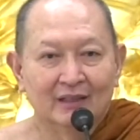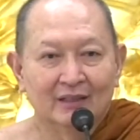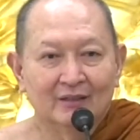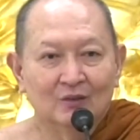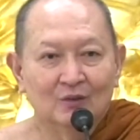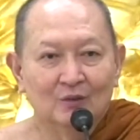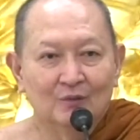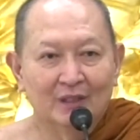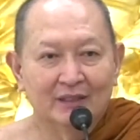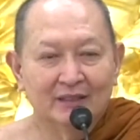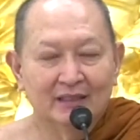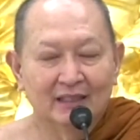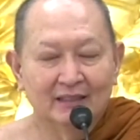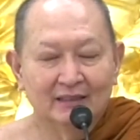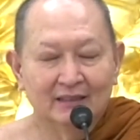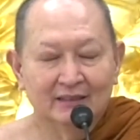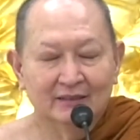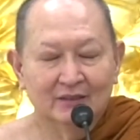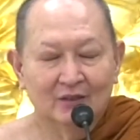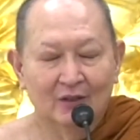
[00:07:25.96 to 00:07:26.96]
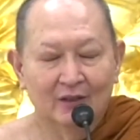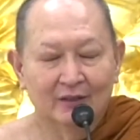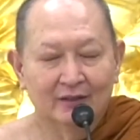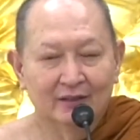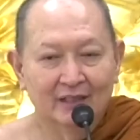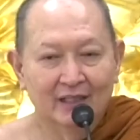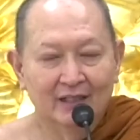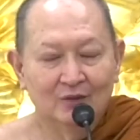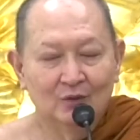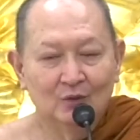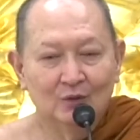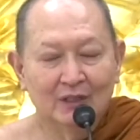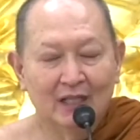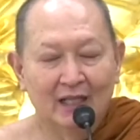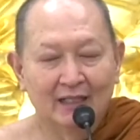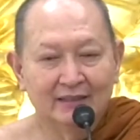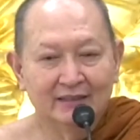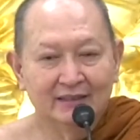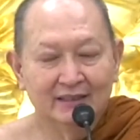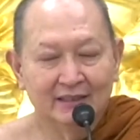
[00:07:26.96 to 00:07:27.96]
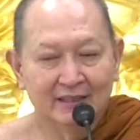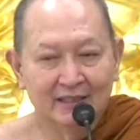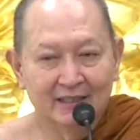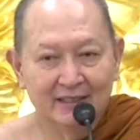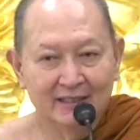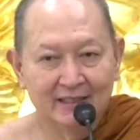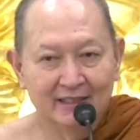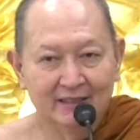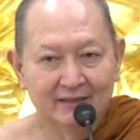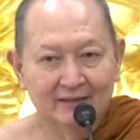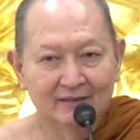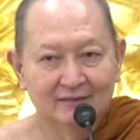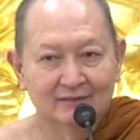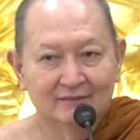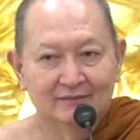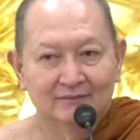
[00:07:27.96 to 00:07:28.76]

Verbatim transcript: งั้นครูบาอาจารย์จะสอนให้รู้ทันจิตที่คิด